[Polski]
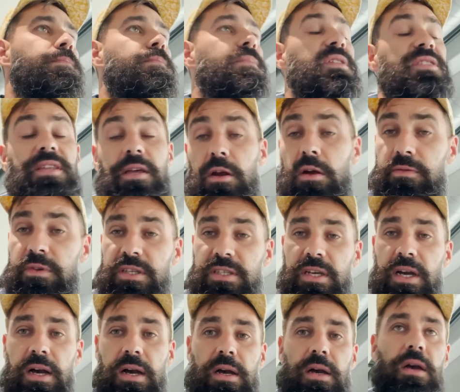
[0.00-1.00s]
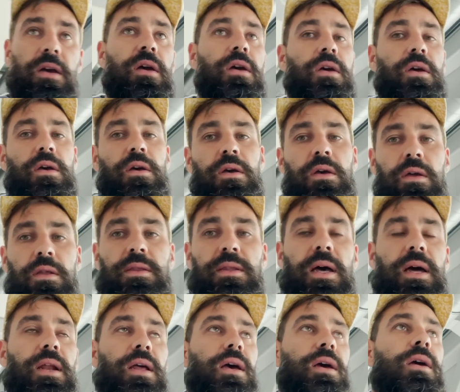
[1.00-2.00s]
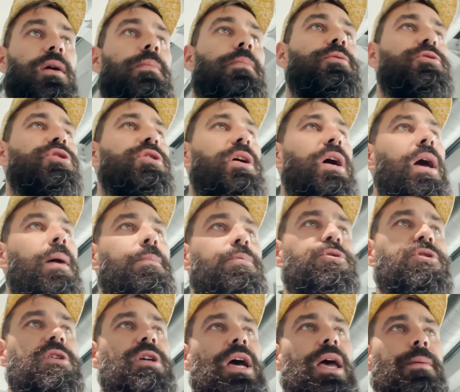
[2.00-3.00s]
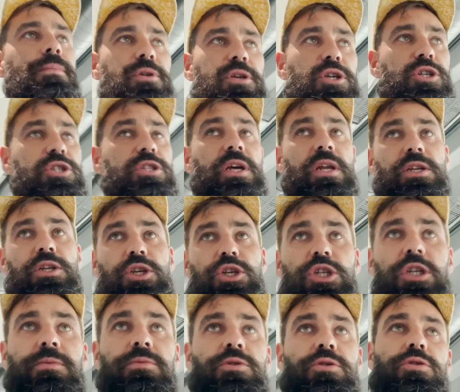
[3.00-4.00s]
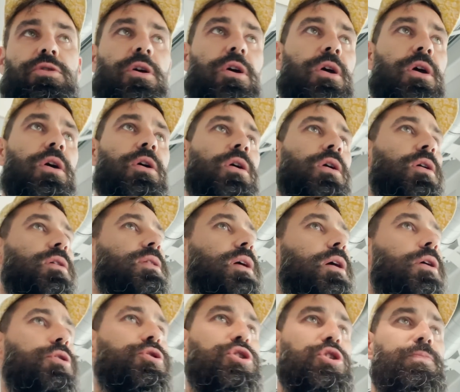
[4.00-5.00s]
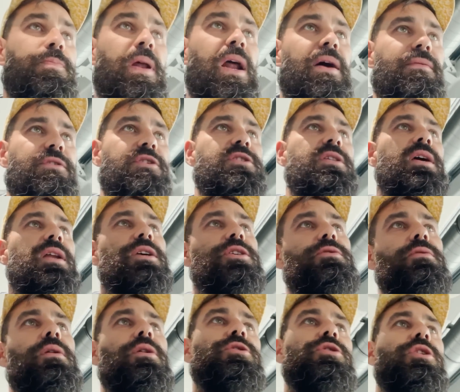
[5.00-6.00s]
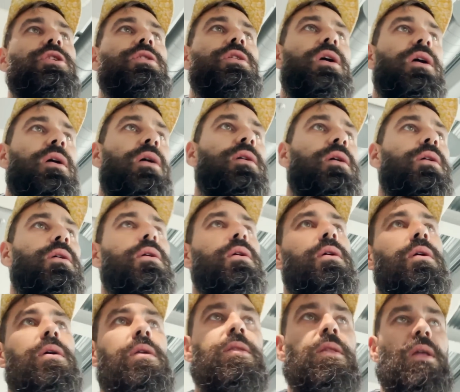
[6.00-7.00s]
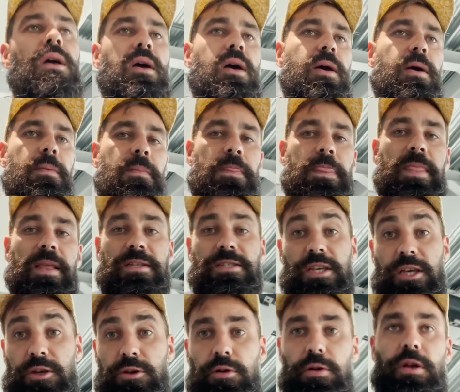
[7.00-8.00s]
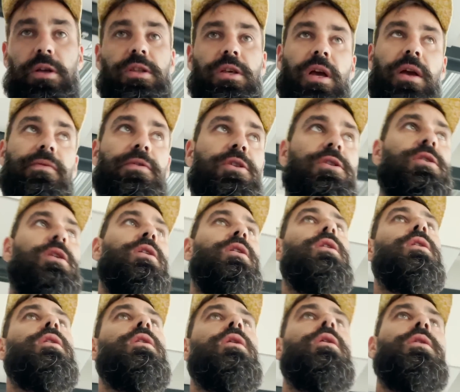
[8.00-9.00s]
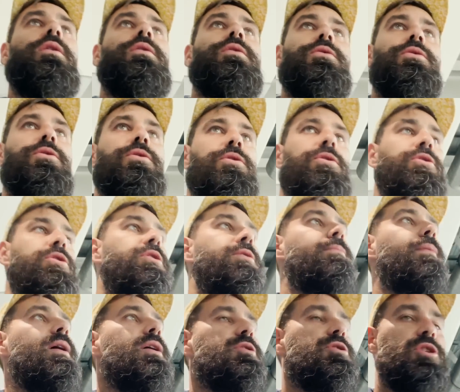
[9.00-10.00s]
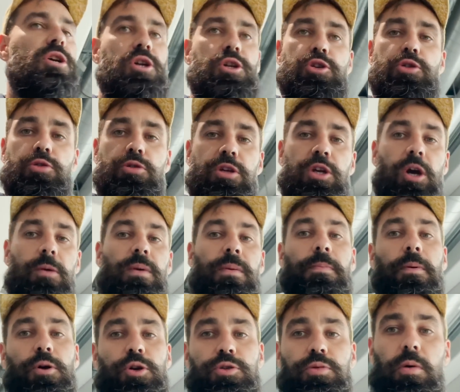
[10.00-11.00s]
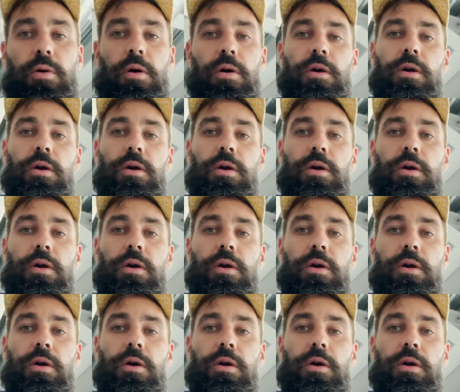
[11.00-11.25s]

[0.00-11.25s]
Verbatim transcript: stanowiskach. No ale poczekałem, poczekałem jakieś 40 minut. Udało się odprawić. Teraz słuchajcie, idę na security, jak więc trzymajcie kciuki, oby poszło